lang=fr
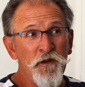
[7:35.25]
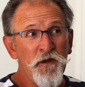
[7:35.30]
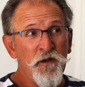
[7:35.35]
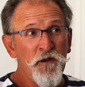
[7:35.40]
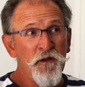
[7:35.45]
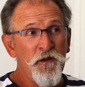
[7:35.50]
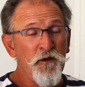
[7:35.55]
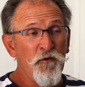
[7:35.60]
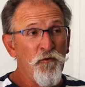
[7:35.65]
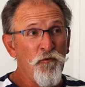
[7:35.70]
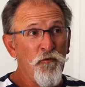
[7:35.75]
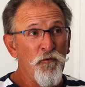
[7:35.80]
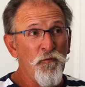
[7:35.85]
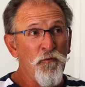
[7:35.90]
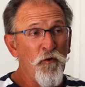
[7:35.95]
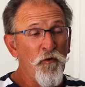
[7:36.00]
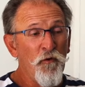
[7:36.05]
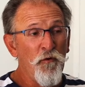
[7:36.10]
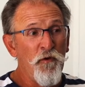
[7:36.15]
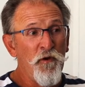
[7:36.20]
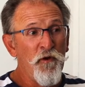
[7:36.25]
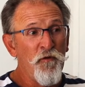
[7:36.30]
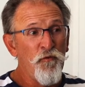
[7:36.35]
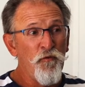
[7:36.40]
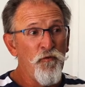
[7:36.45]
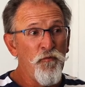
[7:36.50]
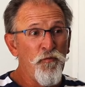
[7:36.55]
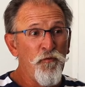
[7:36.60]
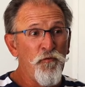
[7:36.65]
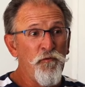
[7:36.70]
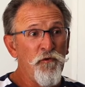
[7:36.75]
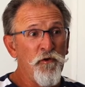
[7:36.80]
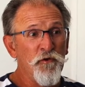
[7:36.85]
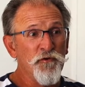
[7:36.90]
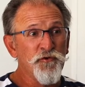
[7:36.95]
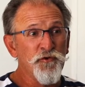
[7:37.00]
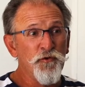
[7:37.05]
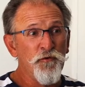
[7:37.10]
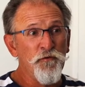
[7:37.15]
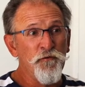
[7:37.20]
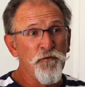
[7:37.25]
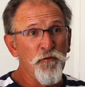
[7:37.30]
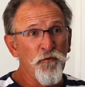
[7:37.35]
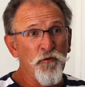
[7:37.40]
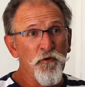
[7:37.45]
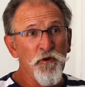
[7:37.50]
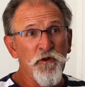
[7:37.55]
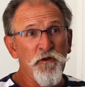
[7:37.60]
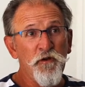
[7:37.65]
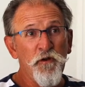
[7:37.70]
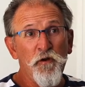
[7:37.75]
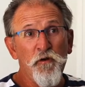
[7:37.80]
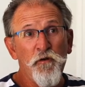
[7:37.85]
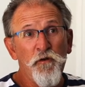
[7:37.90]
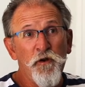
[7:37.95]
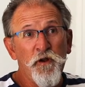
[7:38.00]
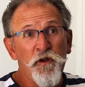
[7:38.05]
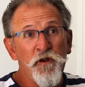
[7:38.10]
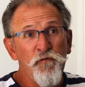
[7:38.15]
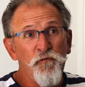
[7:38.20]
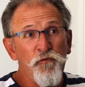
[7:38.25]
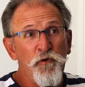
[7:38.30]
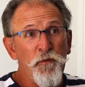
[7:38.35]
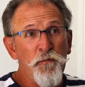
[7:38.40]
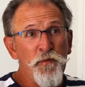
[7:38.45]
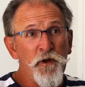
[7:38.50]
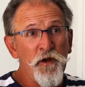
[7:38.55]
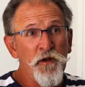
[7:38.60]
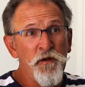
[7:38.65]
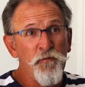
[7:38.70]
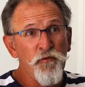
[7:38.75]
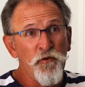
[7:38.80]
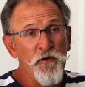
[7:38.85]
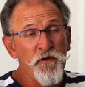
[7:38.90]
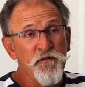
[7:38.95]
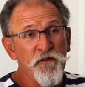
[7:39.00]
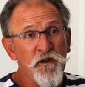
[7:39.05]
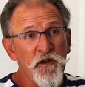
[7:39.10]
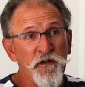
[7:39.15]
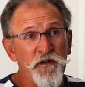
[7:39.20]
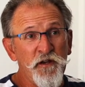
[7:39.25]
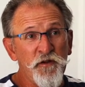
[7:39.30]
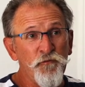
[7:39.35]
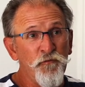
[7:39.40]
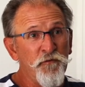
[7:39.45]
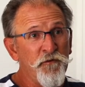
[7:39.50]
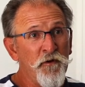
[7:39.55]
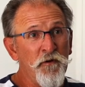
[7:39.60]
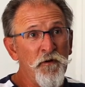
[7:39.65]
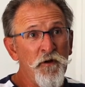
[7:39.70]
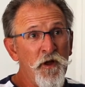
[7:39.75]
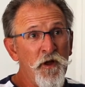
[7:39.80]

Et euh, bon, on a eu plusieurs choses qu'il y en a qui voulaient parler pour l'escalier, tout ça,